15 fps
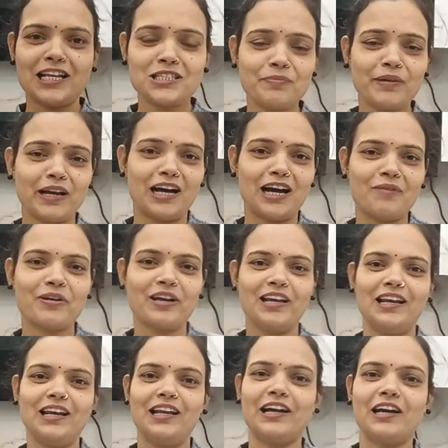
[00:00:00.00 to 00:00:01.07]
आज मैं
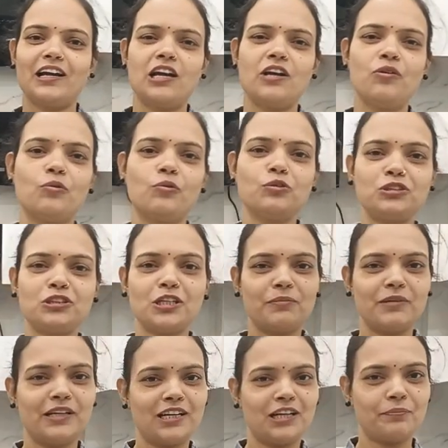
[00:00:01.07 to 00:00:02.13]
आपके लिए लेकर आई हूँ
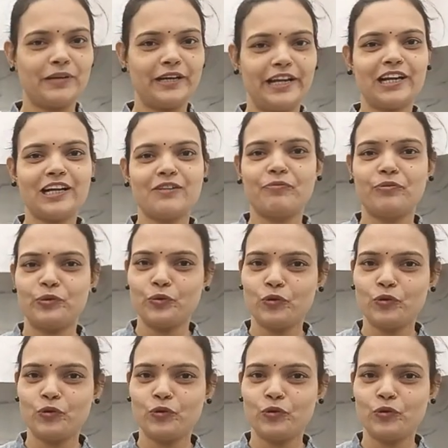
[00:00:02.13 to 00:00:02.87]
उत्तम नगर पर एक